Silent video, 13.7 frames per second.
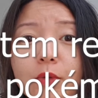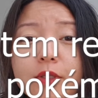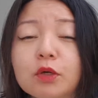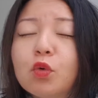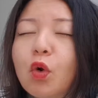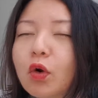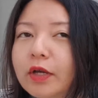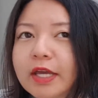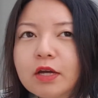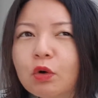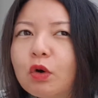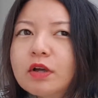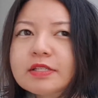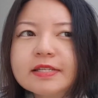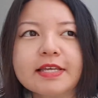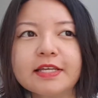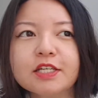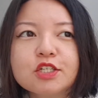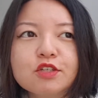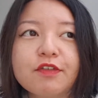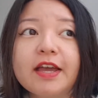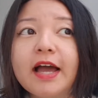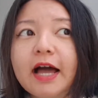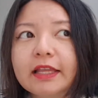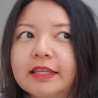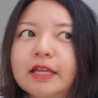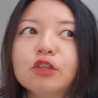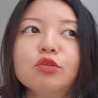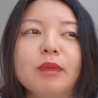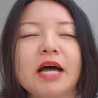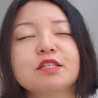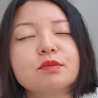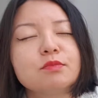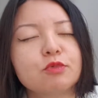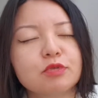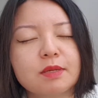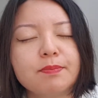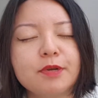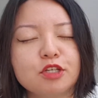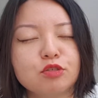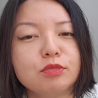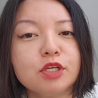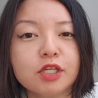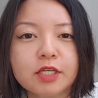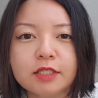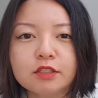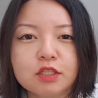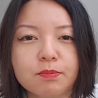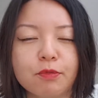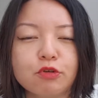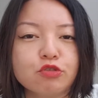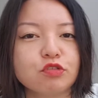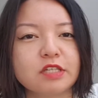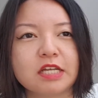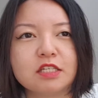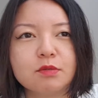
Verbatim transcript: então qualquer coisa aí que tiver até no máximo um CP de 1500 você pode usar.